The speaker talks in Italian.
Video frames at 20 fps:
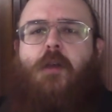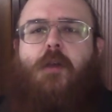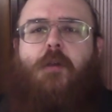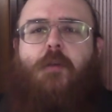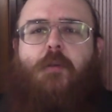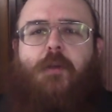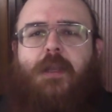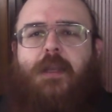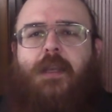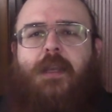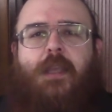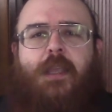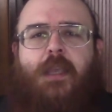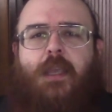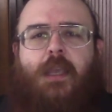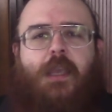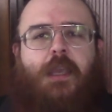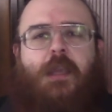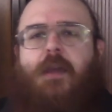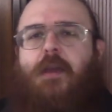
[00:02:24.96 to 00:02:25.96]

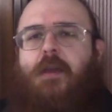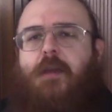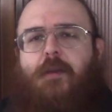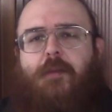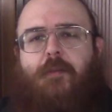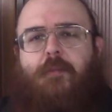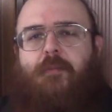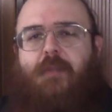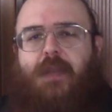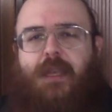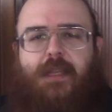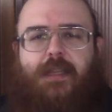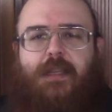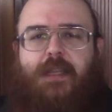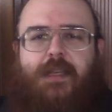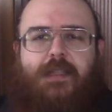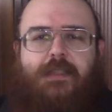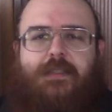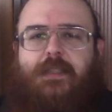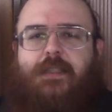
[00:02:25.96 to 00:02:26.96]
quindi
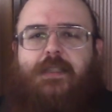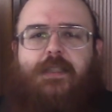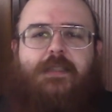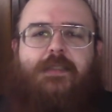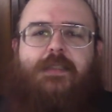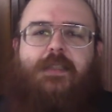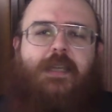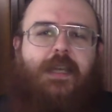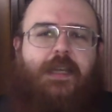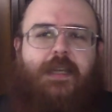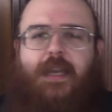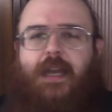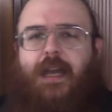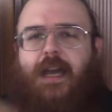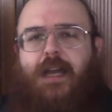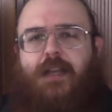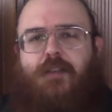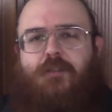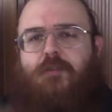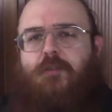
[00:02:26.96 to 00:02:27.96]
mette le statistiche a
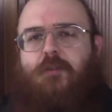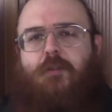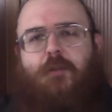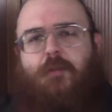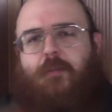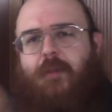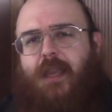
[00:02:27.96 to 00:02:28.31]
caso,